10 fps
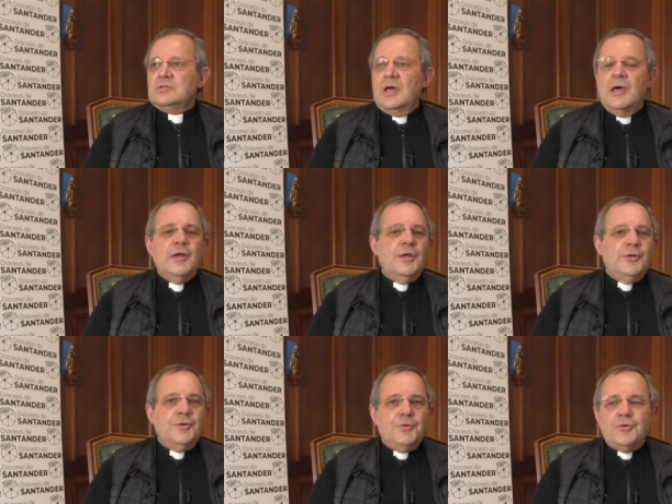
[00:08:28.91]
O sea,
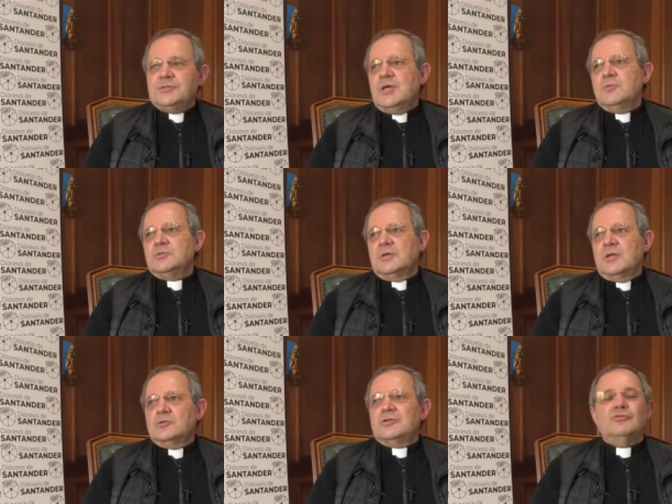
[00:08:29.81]
no estamos
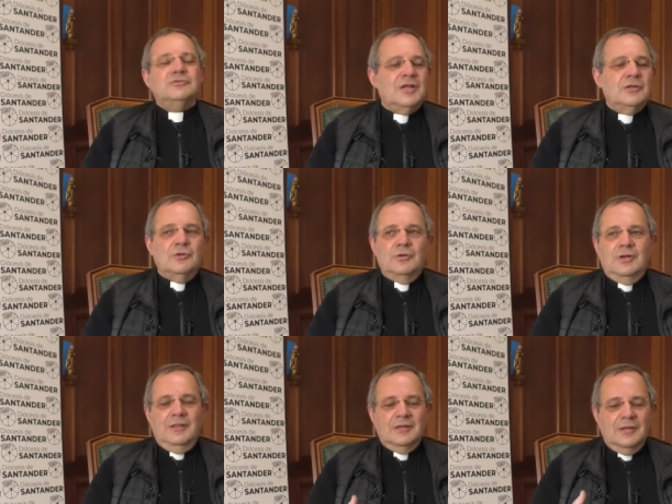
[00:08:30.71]
cerrados, al contrario,
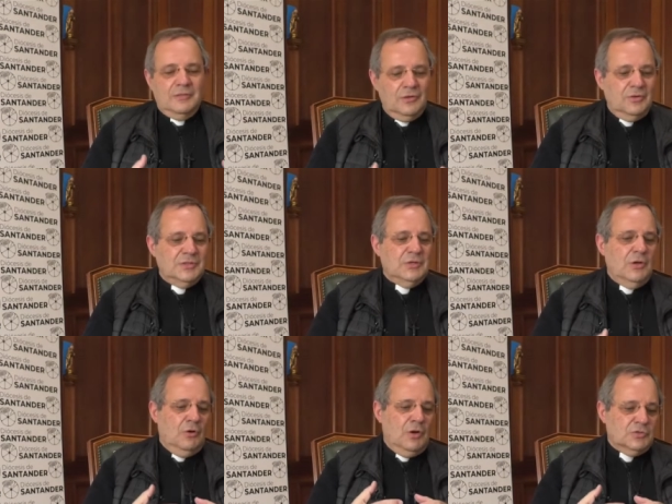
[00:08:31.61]
las delegaciones
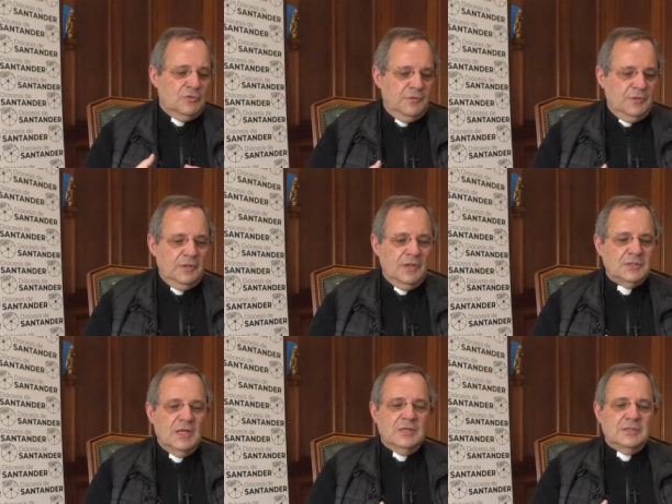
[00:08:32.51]
o las oficinas